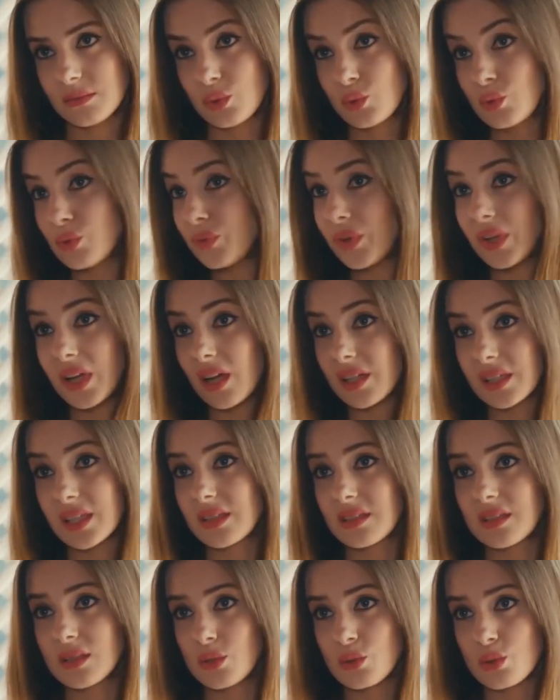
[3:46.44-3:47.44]
Bütün
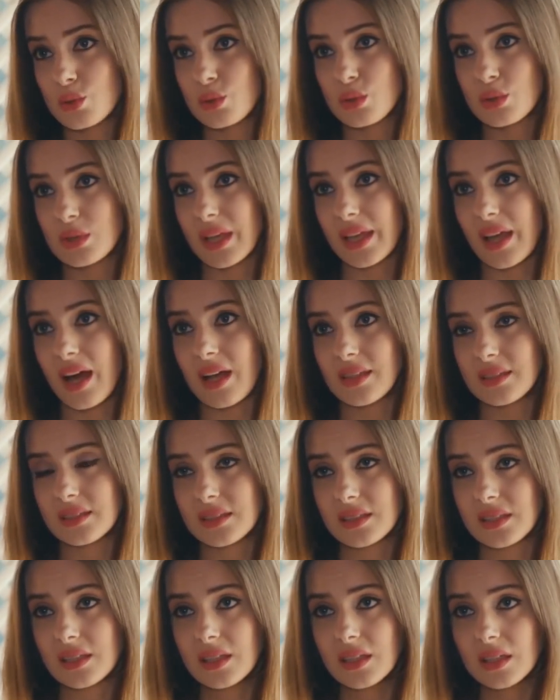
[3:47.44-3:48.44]
felaketler üst üste
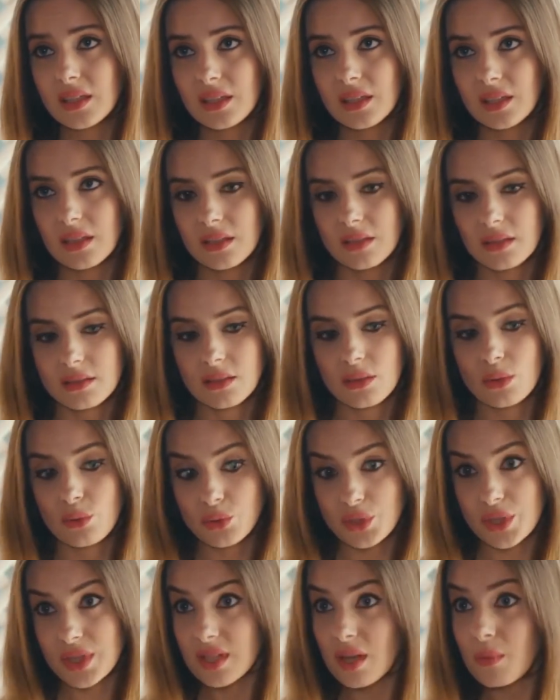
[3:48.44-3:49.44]
geldi.
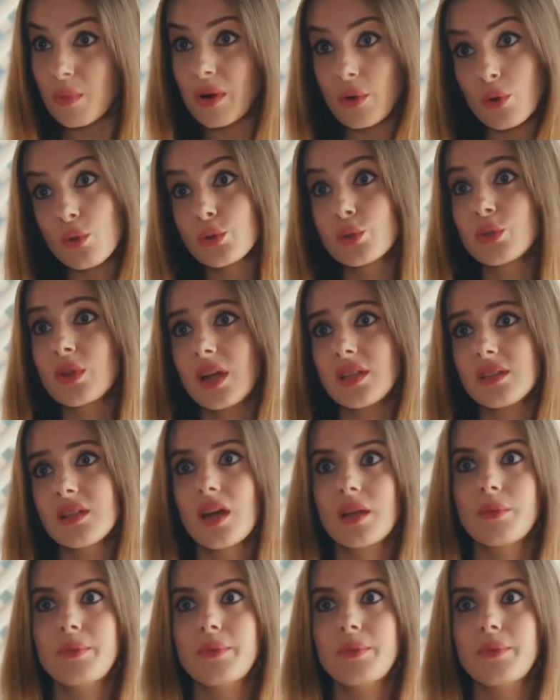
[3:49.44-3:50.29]
Önce sabah öyküden